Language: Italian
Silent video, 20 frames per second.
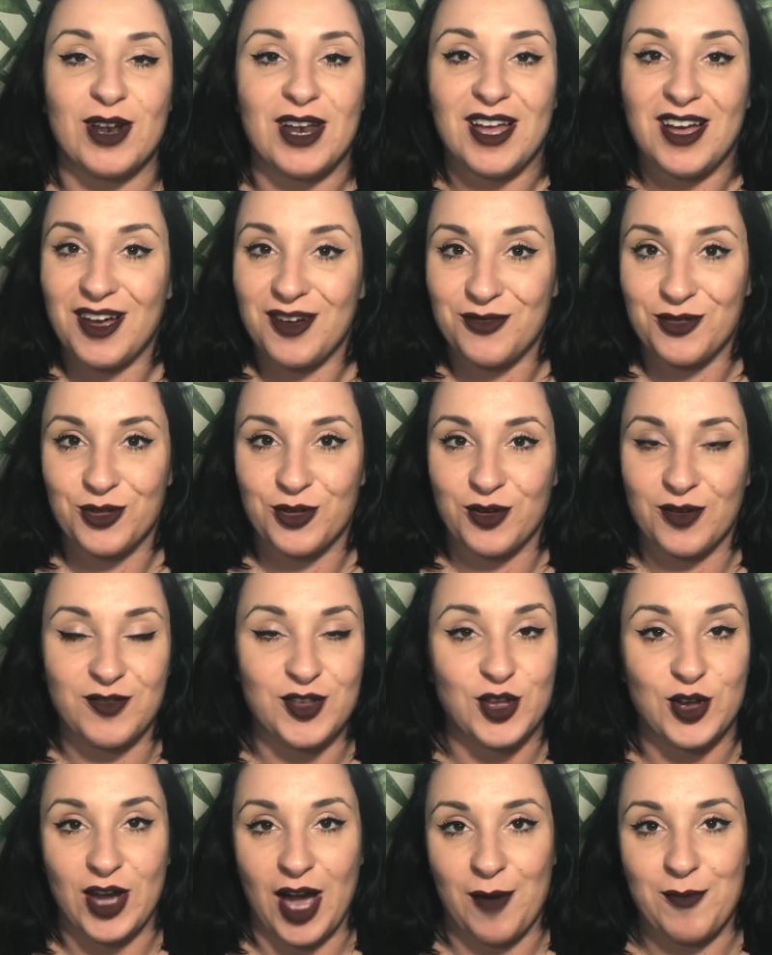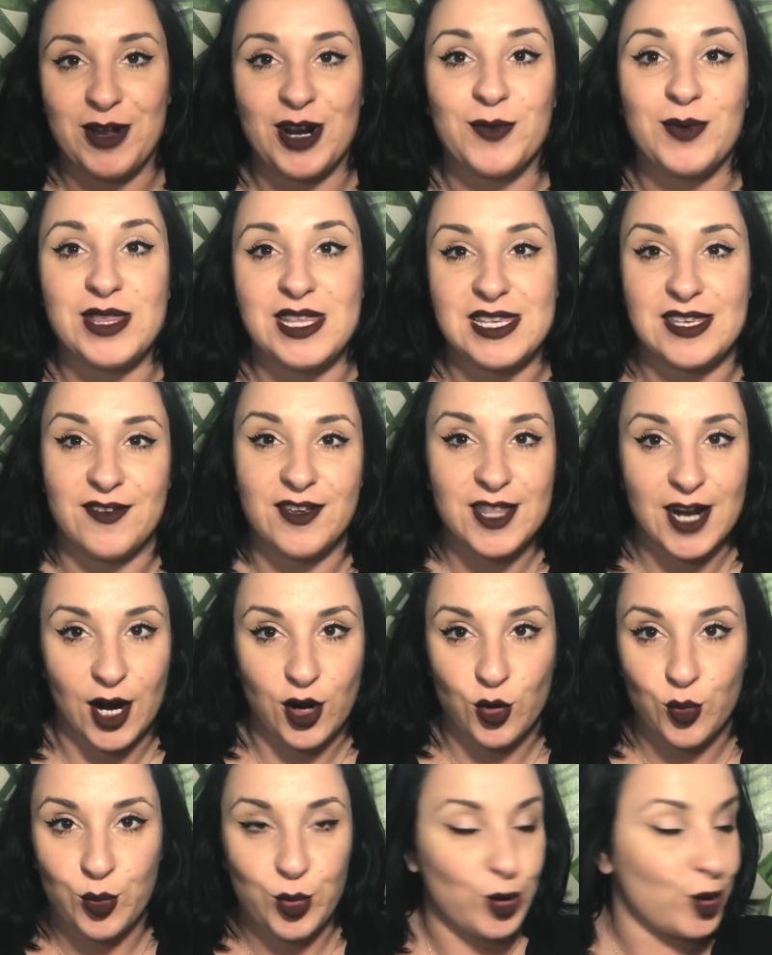alla foto, videocamera, quindi si
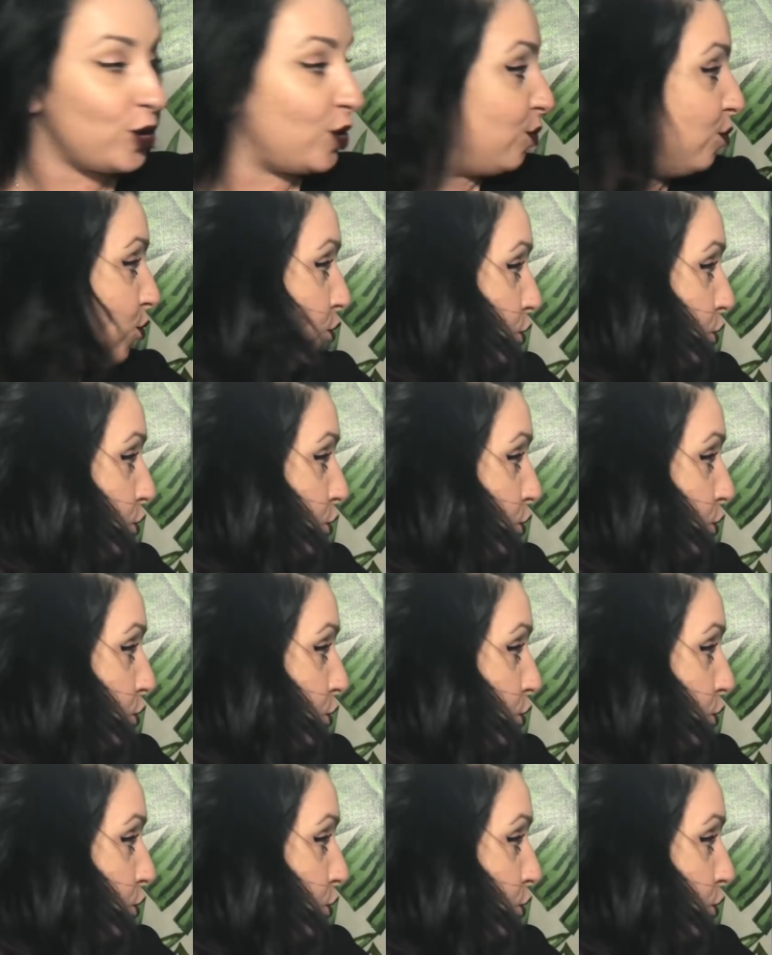vedranno un pochino i